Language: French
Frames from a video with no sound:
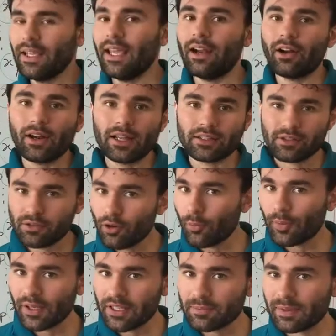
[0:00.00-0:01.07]
Et alors la
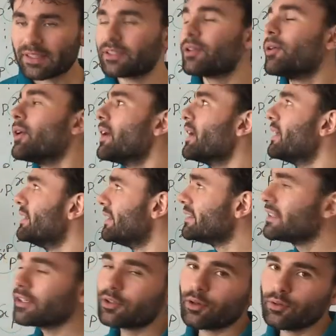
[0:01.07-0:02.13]
surprise, parce que des
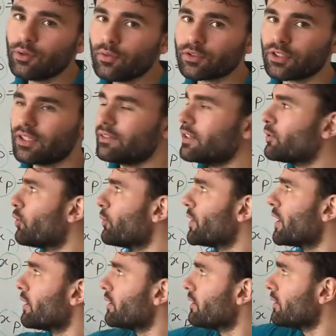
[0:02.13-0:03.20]
inconnus, vous en avez
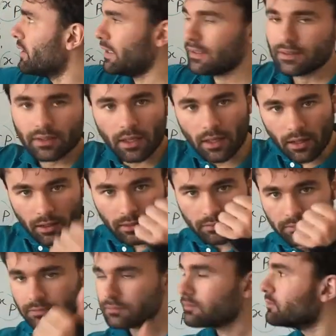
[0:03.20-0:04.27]
combien X1,
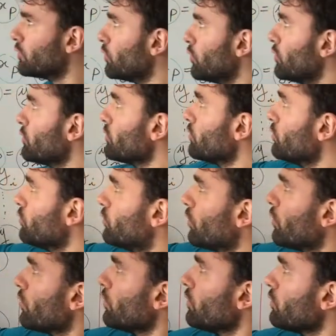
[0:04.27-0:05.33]
1,
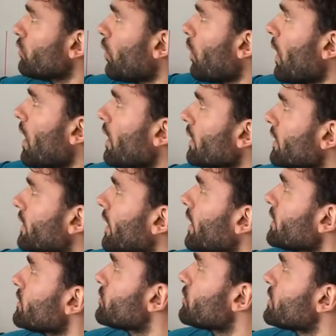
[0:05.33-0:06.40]
2, 3,
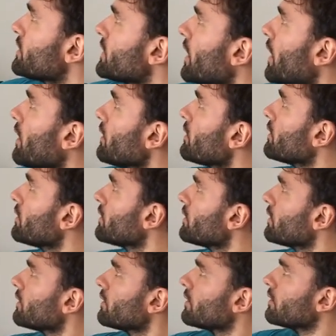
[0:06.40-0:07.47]
4, jusqu'à
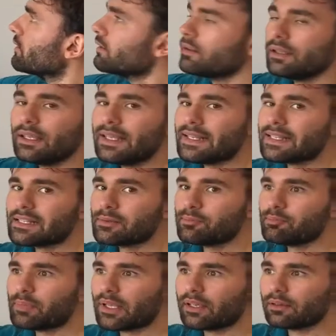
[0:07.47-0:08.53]

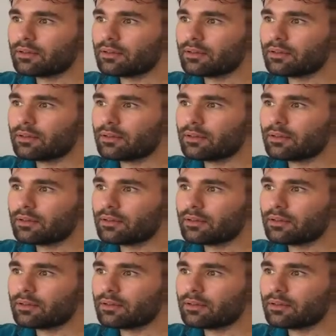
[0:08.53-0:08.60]
XP.